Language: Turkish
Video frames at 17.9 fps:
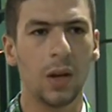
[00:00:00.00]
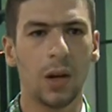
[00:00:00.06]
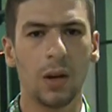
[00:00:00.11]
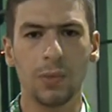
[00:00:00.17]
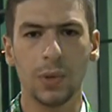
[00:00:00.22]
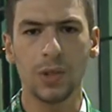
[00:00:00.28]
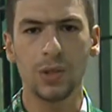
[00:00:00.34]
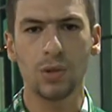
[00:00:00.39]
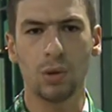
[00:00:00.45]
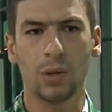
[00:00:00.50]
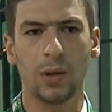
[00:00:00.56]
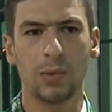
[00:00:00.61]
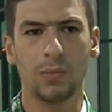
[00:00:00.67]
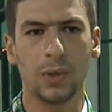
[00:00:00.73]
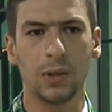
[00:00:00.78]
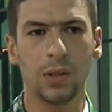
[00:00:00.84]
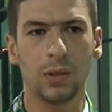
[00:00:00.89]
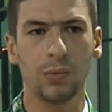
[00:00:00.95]
Ama hiç
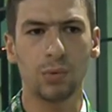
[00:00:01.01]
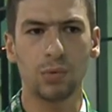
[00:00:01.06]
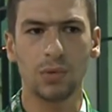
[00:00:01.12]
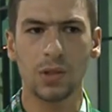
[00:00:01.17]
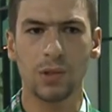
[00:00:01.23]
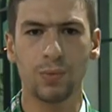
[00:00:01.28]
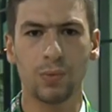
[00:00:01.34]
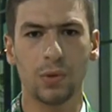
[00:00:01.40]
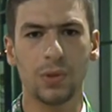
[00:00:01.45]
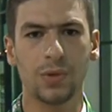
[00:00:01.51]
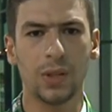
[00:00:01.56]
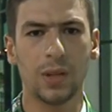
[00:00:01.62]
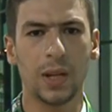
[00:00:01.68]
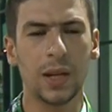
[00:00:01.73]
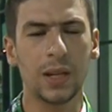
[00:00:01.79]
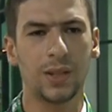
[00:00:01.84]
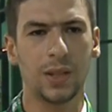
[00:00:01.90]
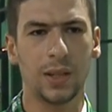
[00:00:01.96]
önemli değil. Bursa Spor için
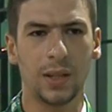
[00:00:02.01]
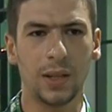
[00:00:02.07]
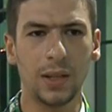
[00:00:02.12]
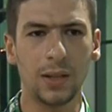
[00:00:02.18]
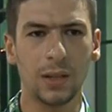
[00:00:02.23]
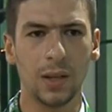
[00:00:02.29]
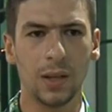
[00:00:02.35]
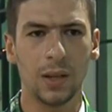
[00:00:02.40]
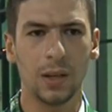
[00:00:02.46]
her şey değer.